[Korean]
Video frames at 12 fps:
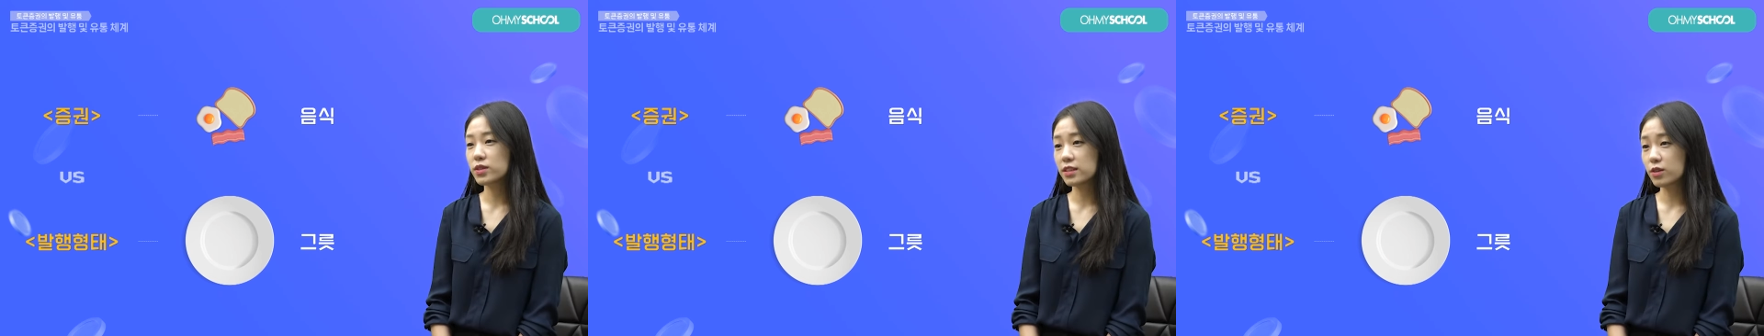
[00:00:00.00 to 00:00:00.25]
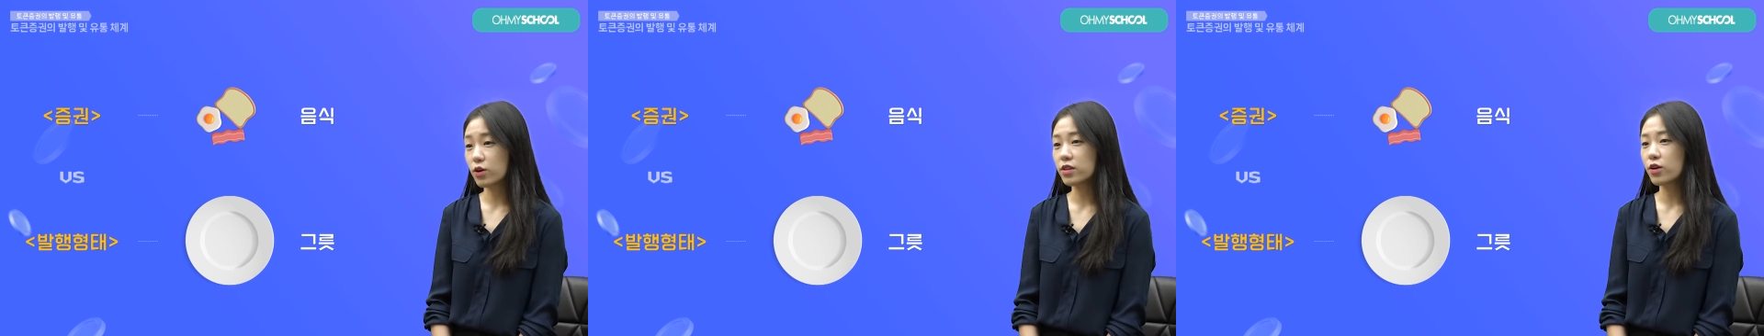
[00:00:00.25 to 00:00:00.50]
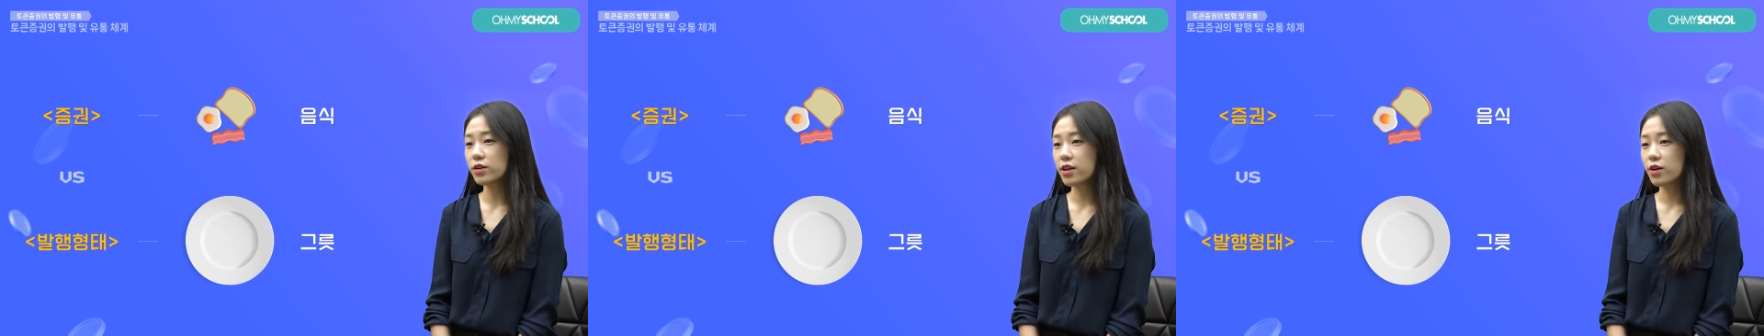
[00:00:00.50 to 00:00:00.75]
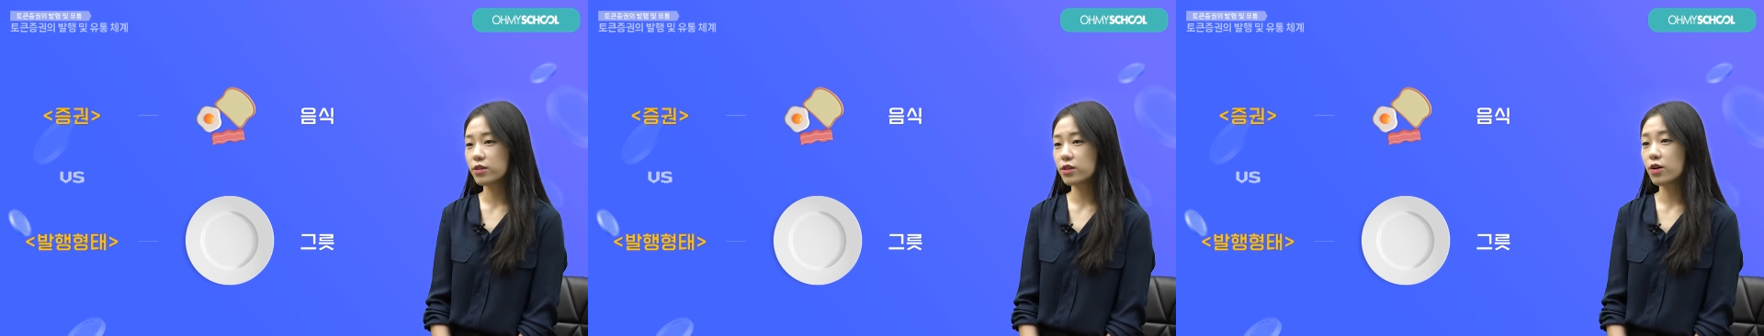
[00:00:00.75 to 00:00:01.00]
증권
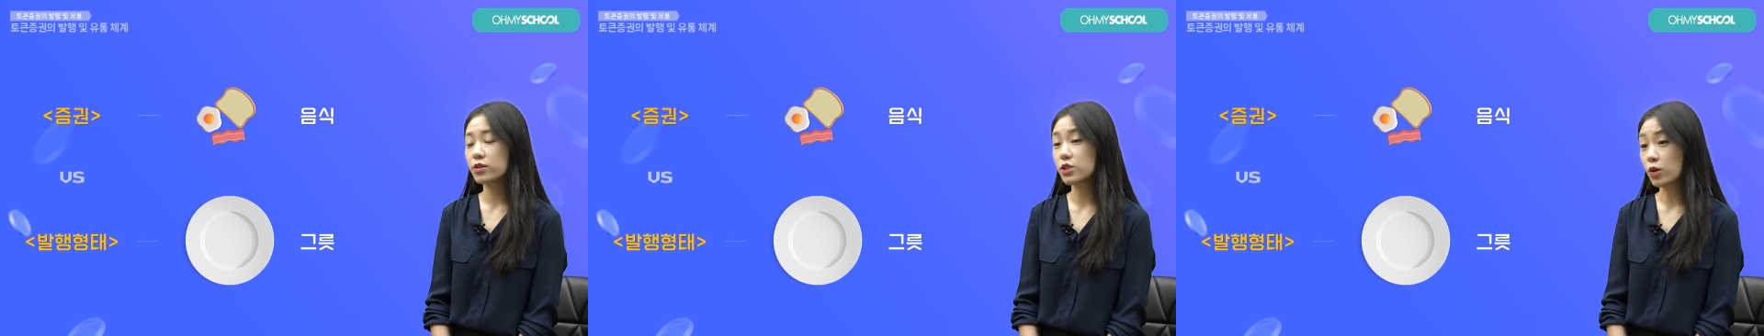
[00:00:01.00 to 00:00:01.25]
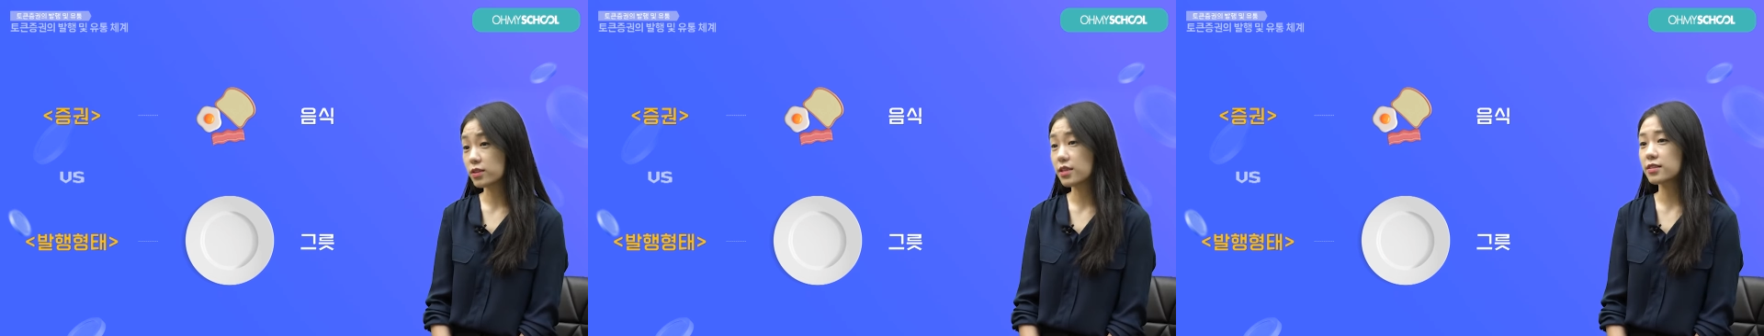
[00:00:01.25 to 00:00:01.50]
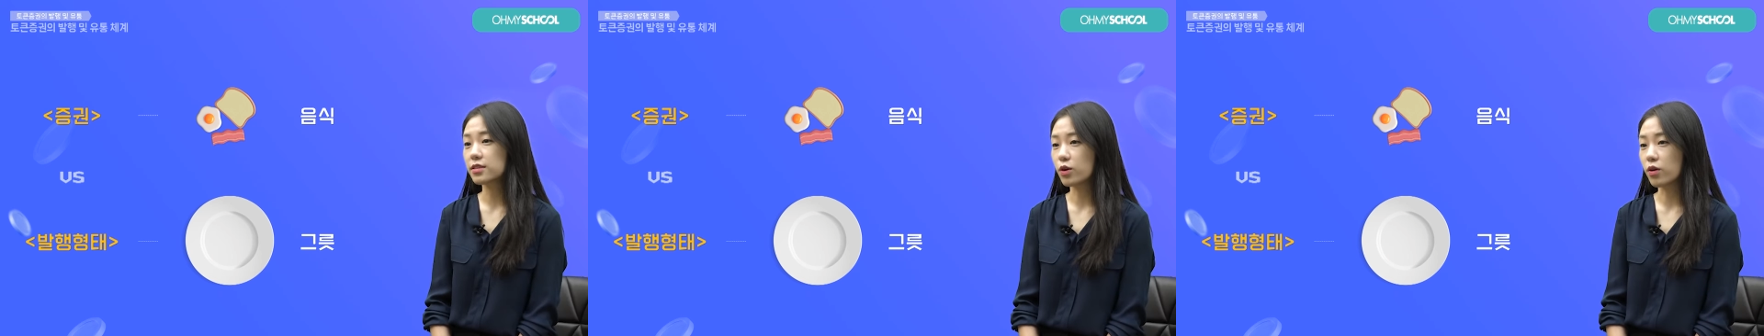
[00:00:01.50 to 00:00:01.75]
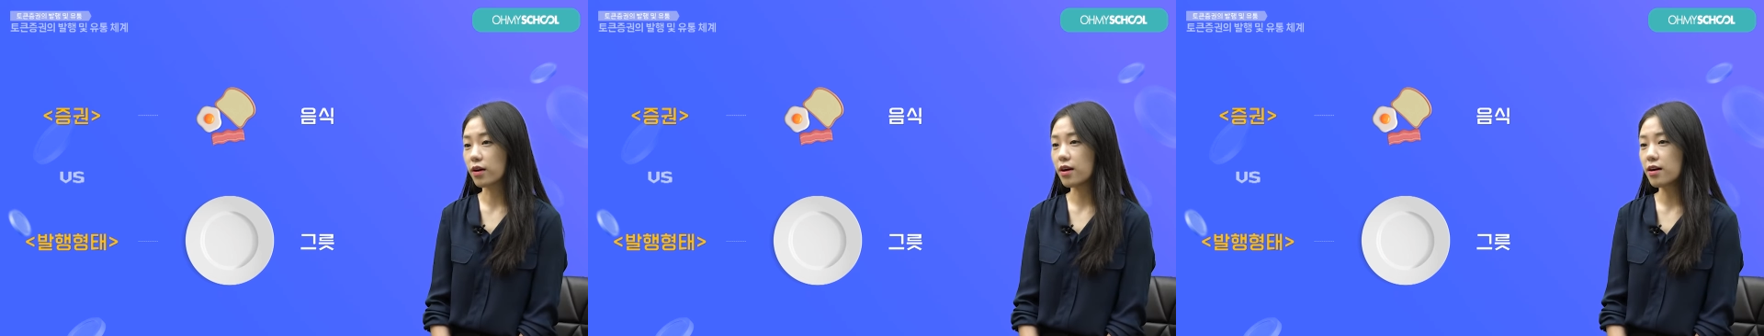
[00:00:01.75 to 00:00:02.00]
형태였던
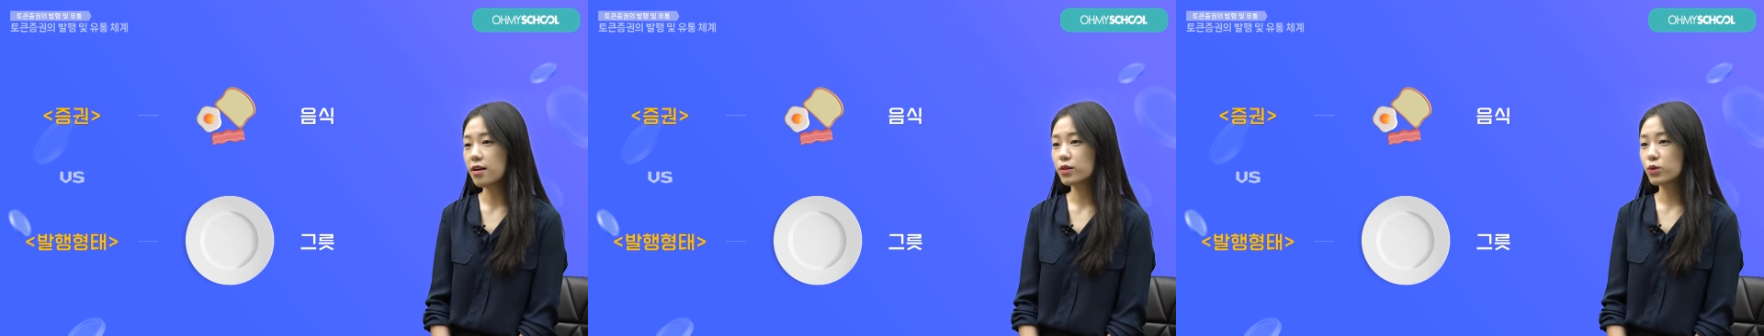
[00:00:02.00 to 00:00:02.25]
전자증권과